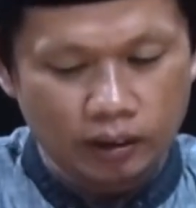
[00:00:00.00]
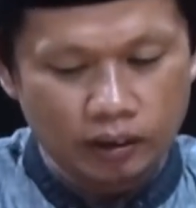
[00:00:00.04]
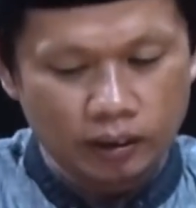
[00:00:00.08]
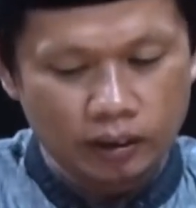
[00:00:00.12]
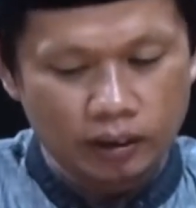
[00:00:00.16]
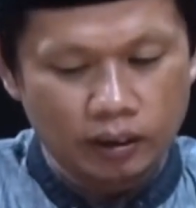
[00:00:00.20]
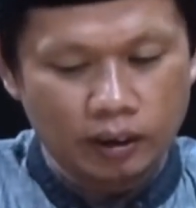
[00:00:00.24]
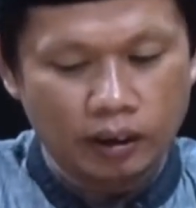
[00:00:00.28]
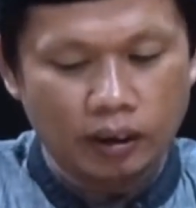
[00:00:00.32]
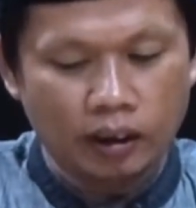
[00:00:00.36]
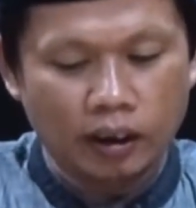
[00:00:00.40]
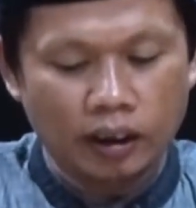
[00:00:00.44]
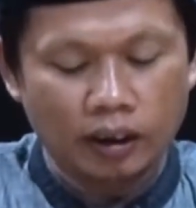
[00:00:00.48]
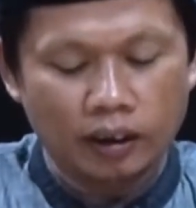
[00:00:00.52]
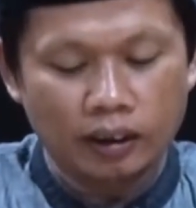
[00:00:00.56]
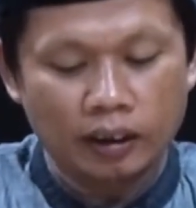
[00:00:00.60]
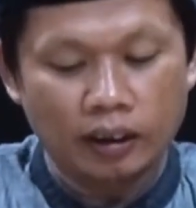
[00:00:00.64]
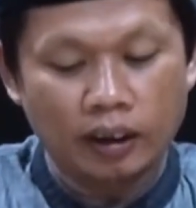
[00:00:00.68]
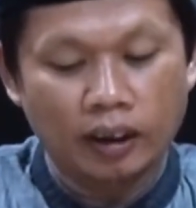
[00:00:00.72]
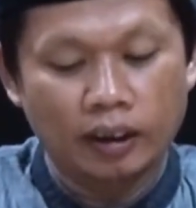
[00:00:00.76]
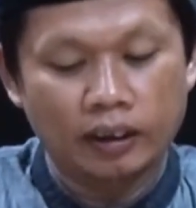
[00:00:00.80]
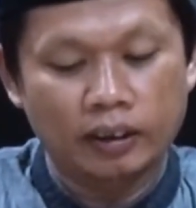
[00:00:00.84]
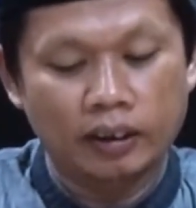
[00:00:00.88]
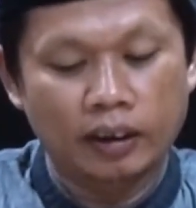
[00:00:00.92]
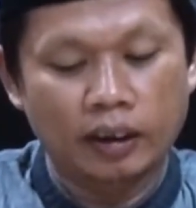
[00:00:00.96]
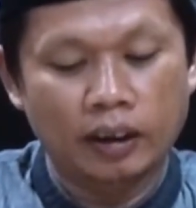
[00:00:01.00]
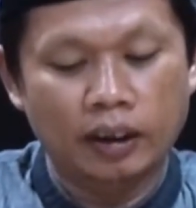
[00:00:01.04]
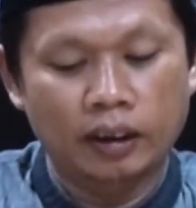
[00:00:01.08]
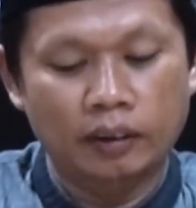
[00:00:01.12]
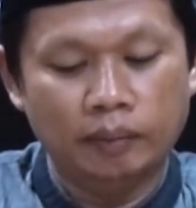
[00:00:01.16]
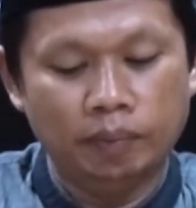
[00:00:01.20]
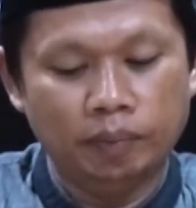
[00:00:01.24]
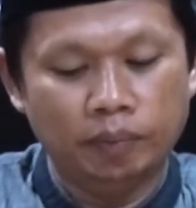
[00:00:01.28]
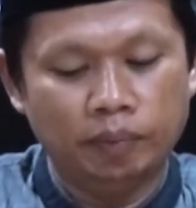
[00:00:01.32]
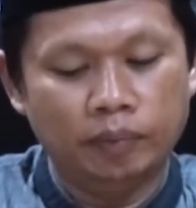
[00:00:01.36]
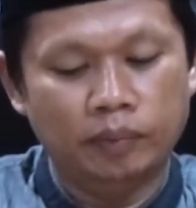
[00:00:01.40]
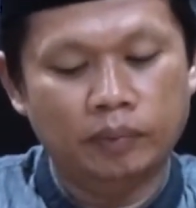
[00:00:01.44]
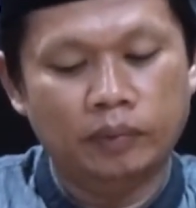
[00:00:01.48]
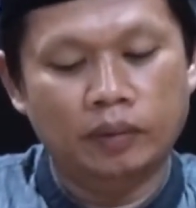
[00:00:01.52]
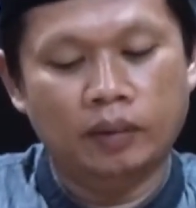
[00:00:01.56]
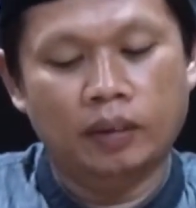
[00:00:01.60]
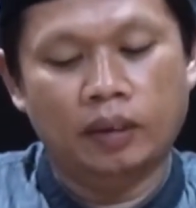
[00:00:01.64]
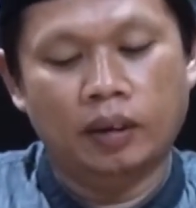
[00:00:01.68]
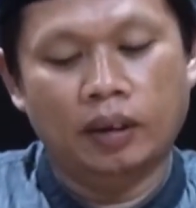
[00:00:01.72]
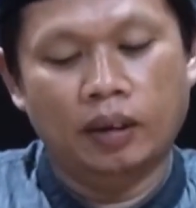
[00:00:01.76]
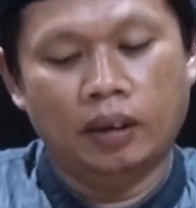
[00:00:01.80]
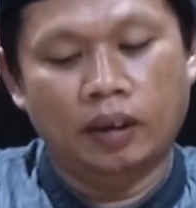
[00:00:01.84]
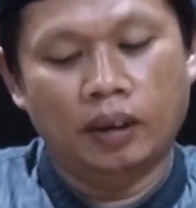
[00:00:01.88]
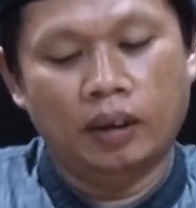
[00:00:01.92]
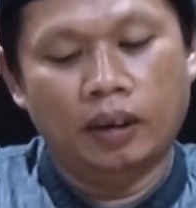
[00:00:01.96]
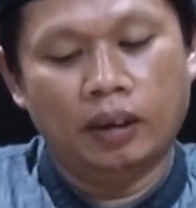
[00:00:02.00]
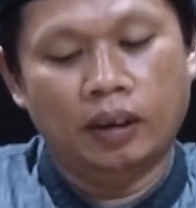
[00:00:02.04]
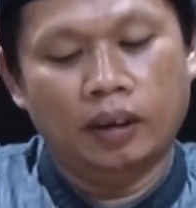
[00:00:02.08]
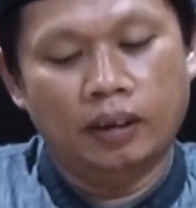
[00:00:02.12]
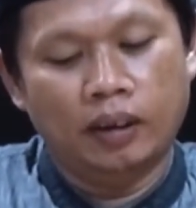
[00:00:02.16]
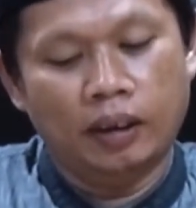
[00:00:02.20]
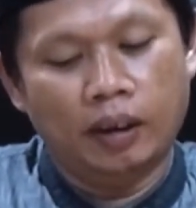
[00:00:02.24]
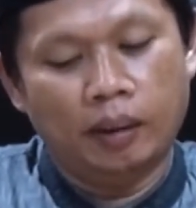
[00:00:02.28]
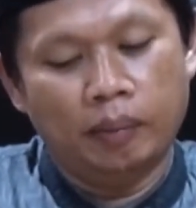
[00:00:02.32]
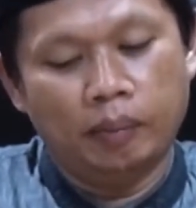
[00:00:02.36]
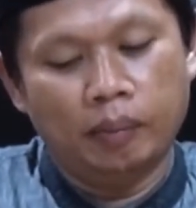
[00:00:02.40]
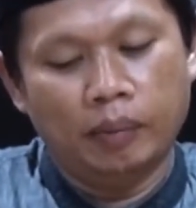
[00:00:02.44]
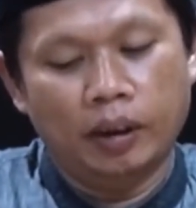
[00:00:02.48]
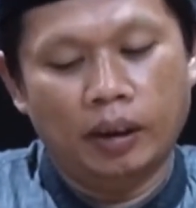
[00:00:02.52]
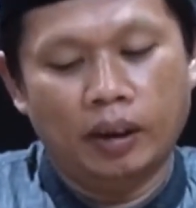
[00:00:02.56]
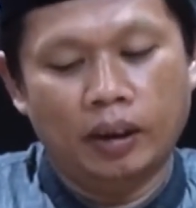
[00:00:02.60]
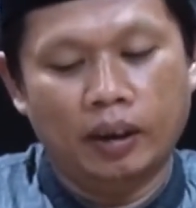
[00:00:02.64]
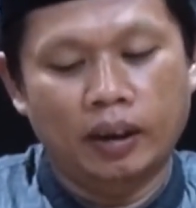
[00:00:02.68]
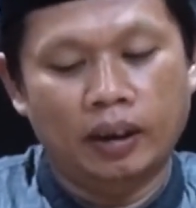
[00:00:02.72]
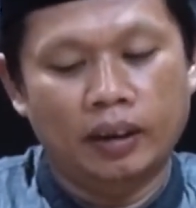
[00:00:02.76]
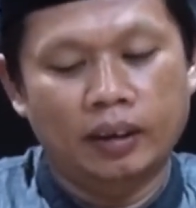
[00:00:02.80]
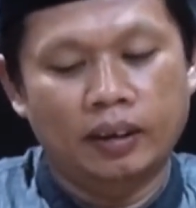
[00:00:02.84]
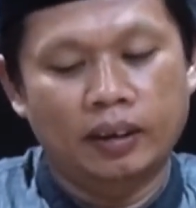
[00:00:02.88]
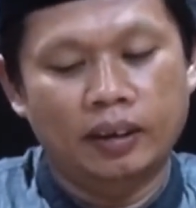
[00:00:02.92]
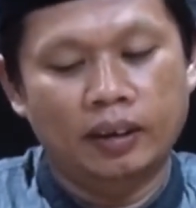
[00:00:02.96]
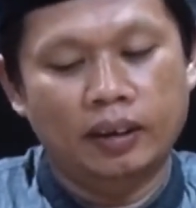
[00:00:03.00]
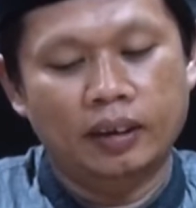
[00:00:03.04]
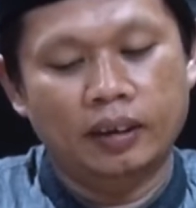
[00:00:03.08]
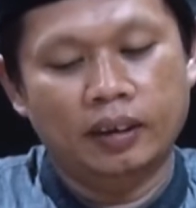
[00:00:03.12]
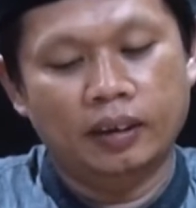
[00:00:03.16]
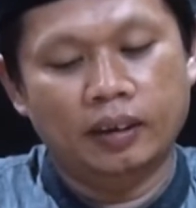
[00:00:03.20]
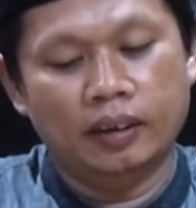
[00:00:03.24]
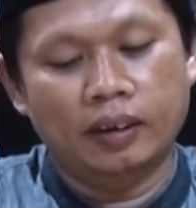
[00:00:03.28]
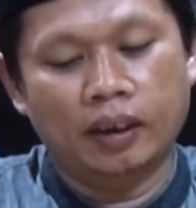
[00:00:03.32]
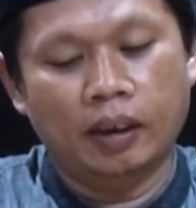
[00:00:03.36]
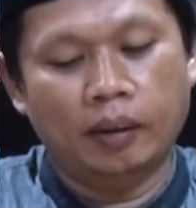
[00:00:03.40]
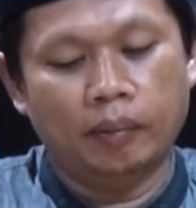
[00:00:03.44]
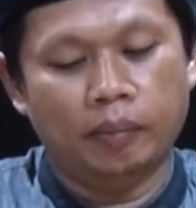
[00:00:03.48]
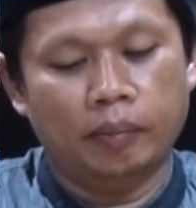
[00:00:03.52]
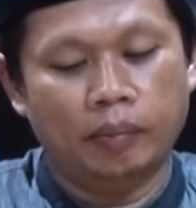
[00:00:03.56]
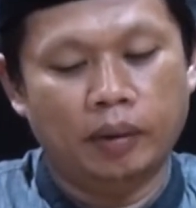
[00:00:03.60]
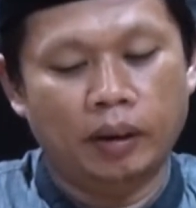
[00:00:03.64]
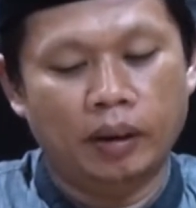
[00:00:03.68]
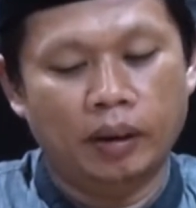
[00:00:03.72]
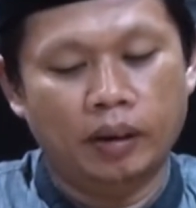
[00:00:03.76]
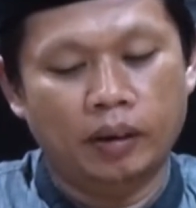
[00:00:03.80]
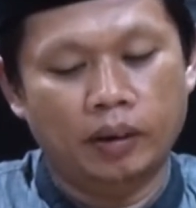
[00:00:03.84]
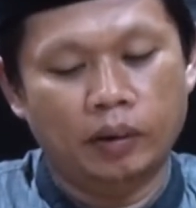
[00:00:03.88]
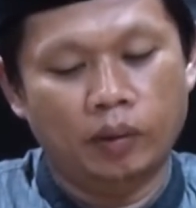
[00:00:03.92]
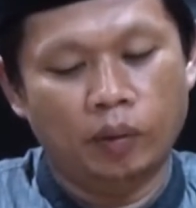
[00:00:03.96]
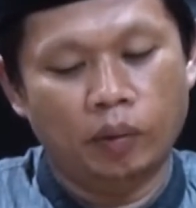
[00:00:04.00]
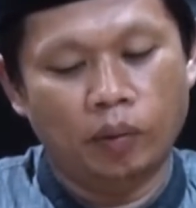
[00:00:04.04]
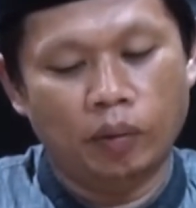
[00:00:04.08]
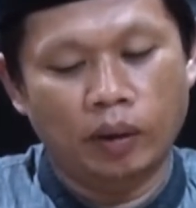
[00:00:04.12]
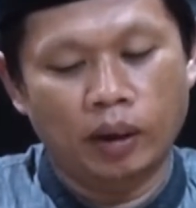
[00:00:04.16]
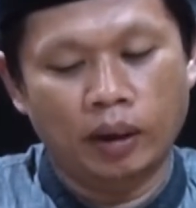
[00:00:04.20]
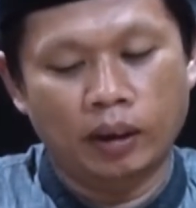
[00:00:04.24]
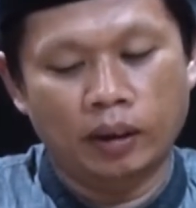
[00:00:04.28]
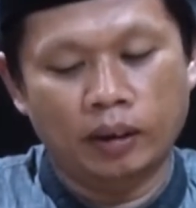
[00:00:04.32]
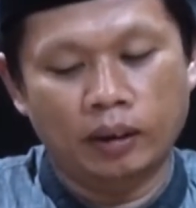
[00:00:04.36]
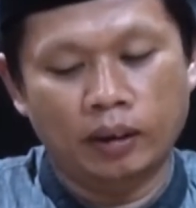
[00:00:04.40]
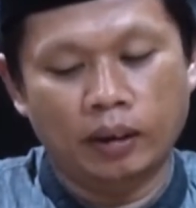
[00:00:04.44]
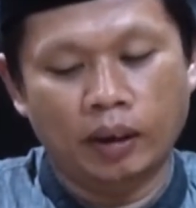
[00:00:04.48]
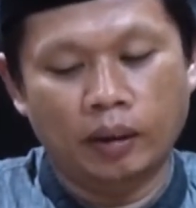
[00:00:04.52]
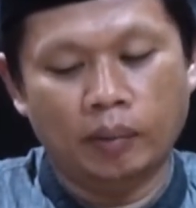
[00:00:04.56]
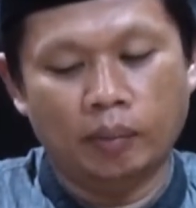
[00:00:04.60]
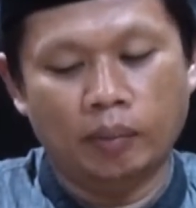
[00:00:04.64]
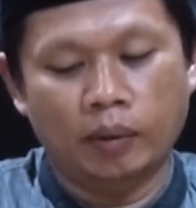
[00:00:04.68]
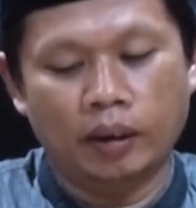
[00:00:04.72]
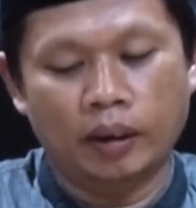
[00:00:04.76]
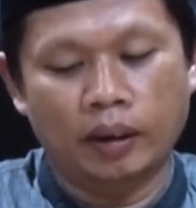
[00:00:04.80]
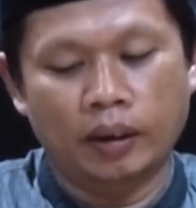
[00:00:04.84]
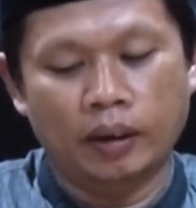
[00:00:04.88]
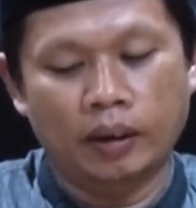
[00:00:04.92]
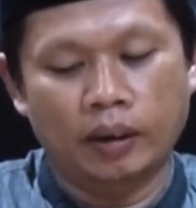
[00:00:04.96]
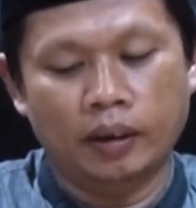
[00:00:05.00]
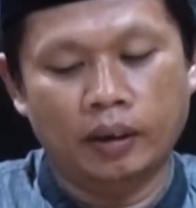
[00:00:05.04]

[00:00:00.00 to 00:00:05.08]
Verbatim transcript: senantiasa tambah hari tambah kuat tambah